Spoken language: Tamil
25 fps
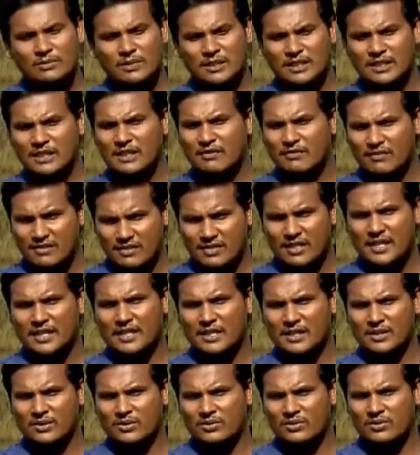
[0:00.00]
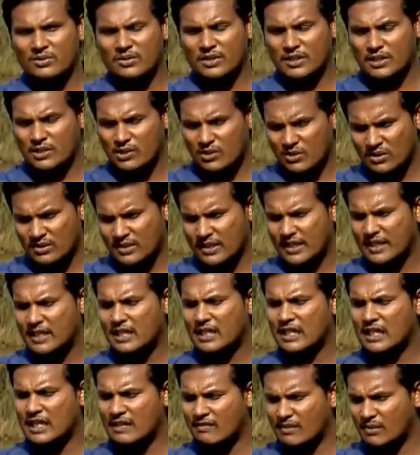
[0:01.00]
பார்த்தீங்கன்னா விவசாயம் நடக்கும் இன்னொரு
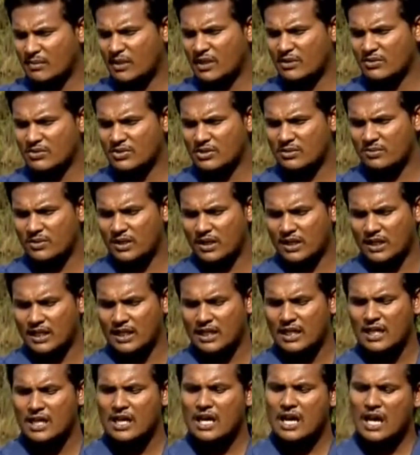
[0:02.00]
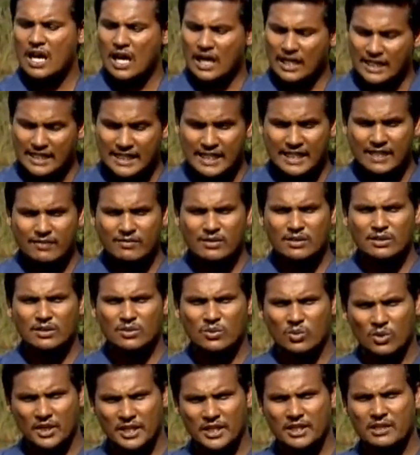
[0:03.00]
சைடில் கறவை மாடு வச்சிருப்பாங்க அங்கேயே வந்து
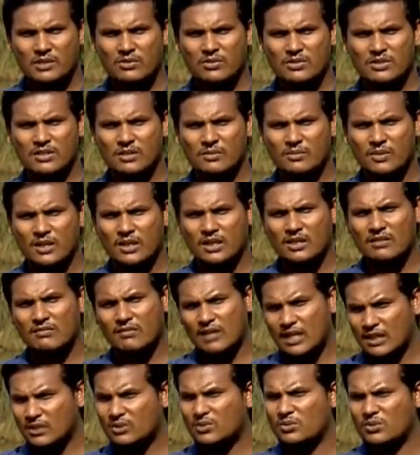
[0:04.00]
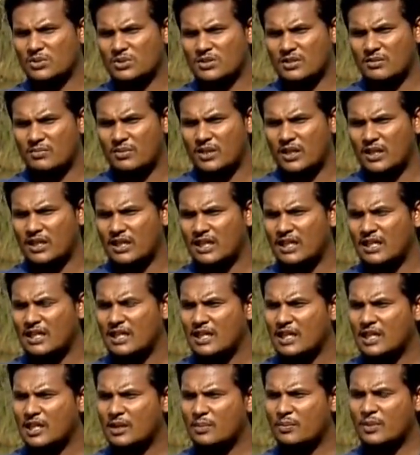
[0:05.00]
கோழிகளும் வச்சிருப்பாங்க வாத்தும் வச்சிருப்பாங்க
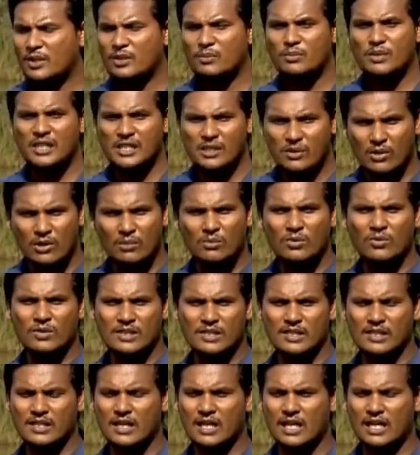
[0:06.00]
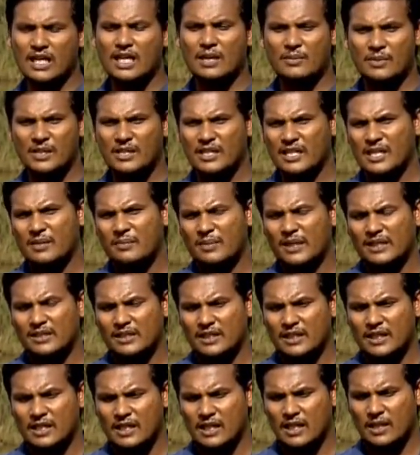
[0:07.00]
இப்போ மீன் குளமும் வச்சிருக்காங்க அப்படின்னு நீங்கள்
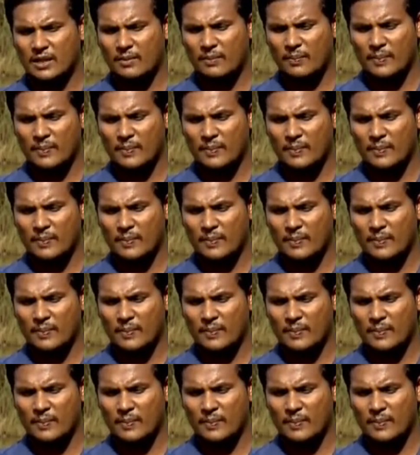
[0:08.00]
பார்த்தீங்கன்னா